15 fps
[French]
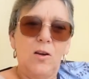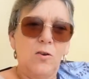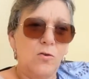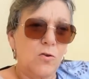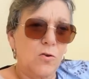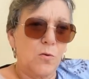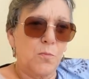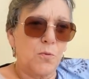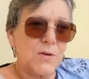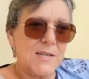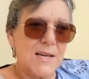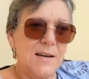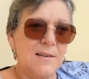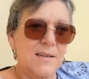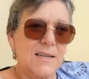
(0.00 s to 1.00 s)
Donc pour
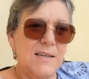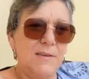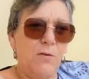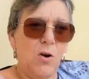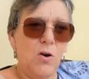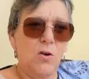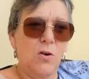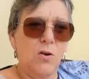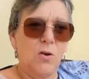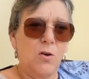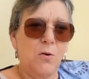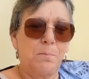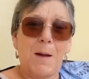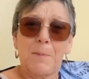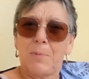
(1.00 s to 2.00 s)
celles qui veulent
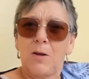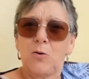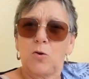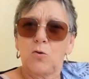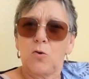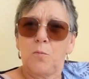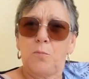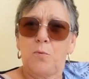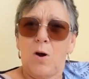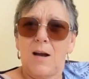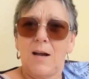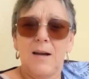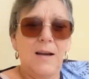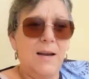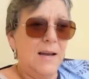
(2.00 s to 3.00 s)
euh, pas prendre de
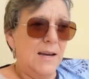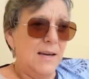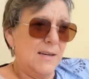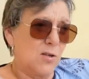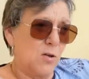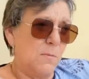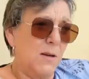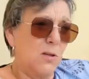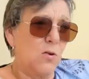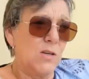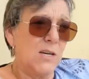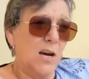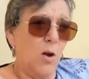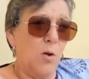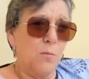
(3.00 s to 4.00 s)
poids et se
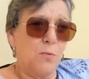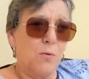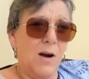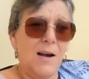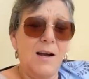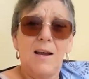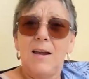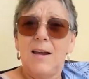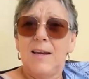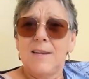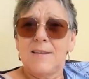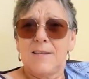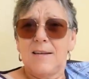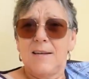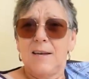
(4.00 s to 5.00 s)
maintenir à un poids,
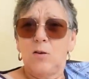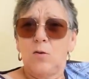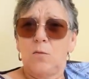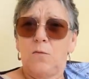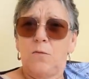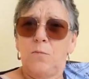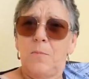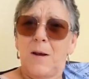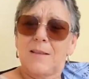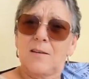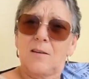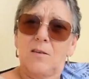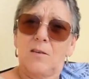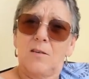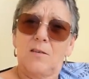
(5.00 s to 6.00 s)
essayez de vous mettre
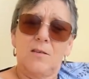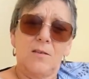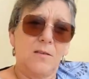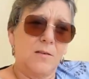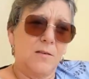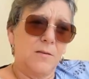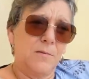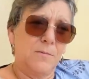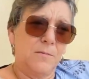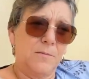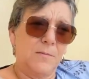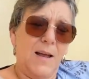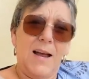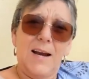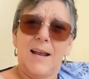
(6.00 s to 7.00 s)
euh,
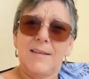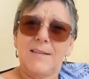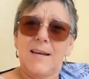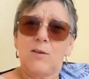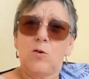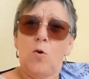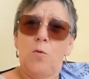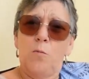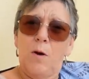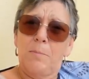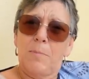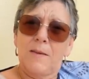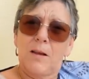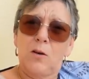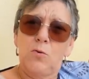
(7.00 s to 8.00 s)
à la diète au moins
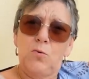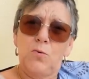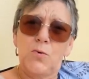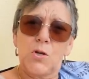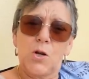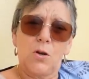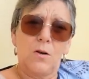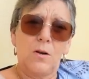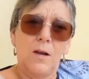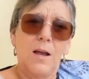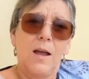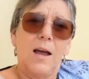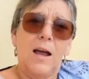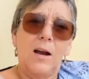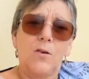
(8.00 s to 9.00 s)
pendant 12 heures.
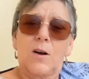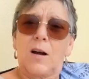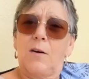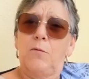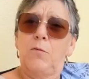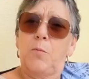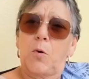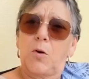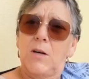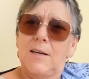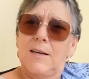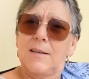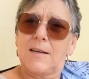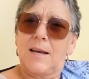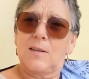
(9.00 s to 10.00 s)
Alors quand vous prenez
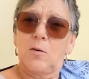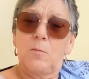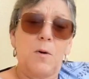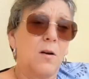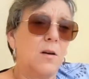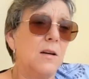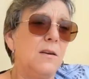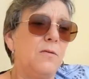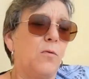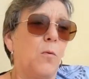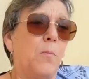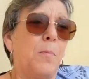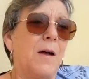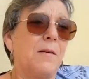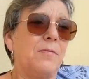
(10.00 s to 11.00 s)
des traitements, il ne faut
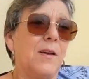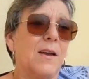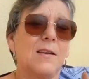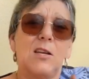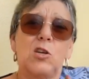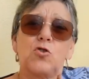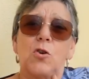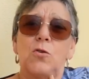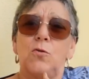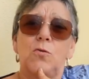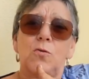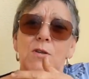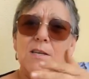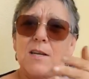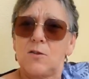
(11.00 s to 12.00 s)
pas faire des jeûnes
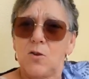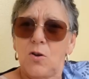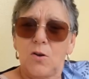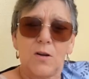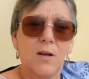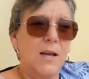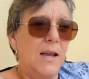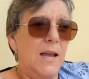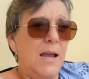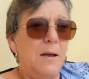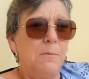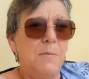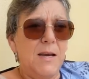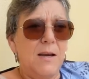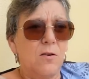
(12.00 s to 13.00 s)
de 16 heures.
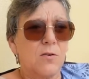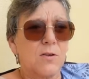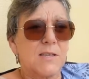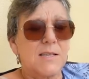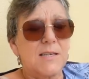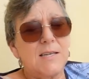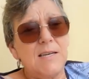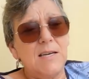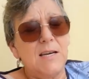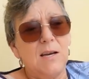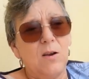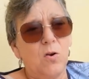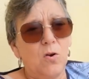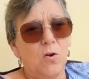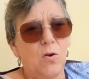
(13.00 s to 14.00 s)
Mais si
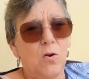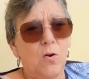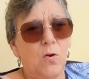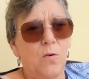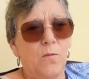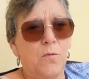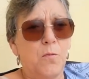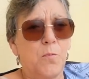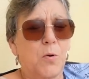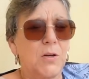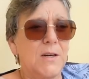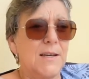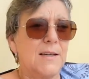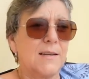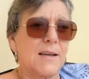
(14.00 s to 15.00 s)
vous
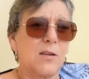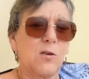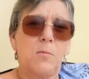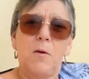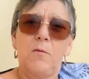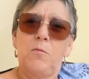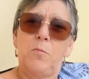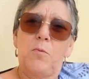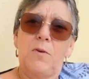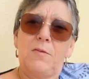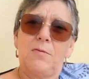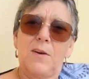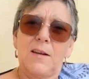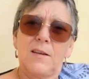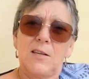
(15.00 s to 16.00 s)
prenez des traitements, vous pouvez
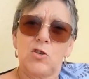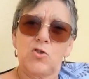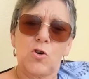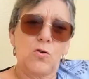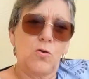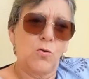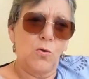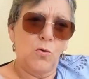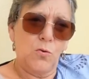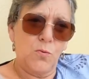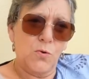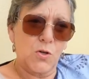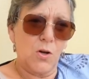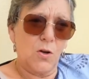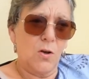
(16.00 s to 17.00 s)
faire des jeûnes de
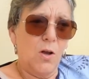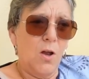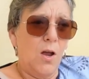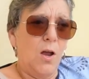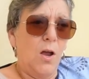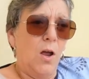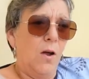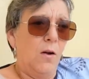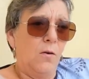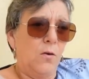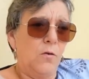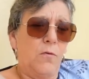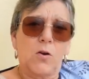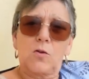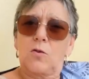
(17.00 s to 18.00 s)
12 heures.
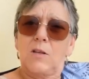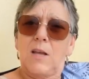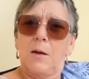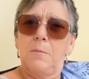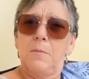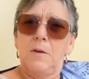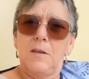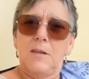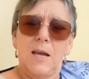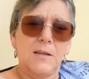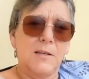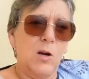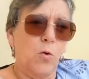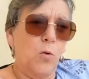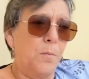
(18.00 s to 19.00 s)
Votre
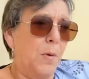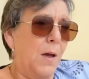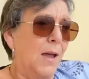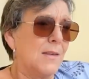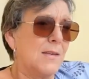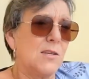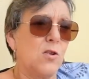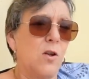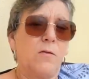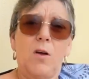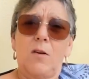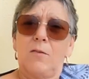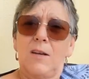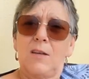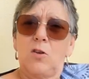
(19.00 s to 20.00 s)
dernier repas à
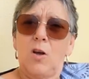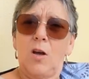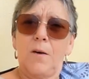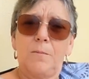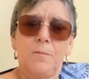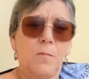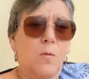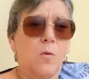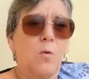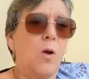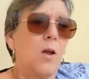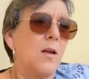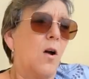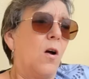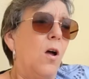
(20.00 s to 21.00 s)
19h-20h,
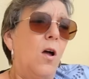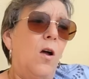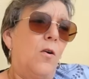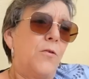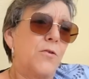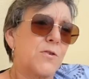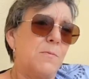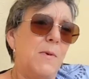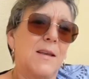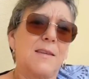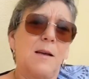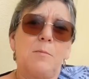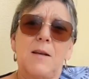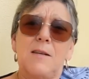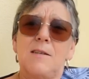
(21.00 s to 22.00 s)
on se met à
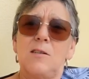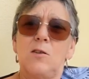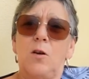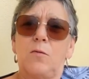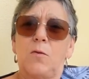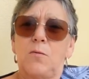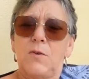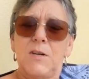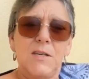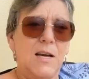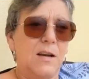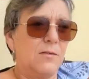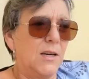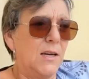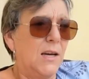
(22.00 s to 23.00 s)
table à 19, on finit
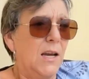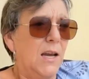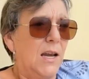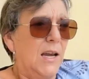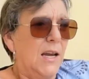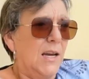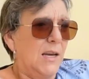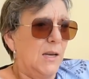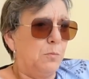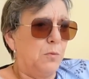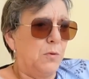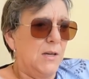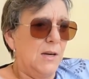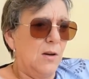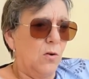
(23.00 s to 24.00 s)
à 20, et
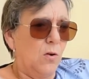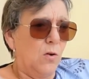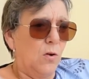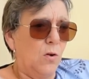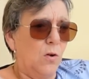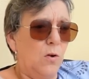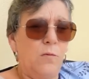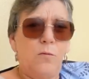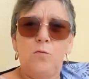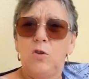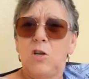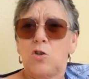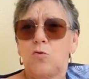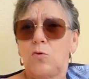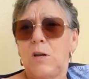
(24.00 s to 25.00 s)
puis euh, vous
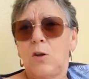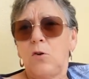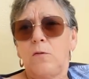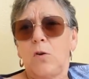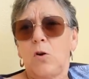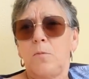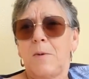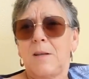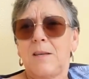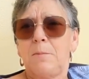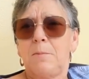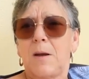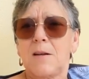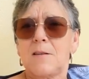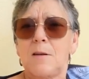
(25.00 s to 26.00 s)
déjeunez à 9h le matin,
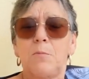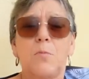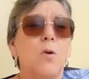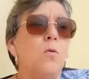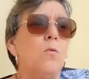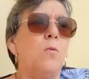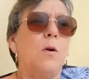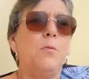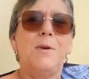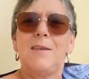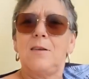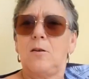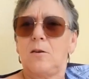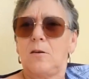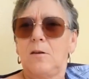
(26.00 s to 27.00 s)
par exemple, ou à
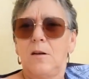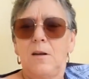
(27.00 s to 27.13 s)
8h.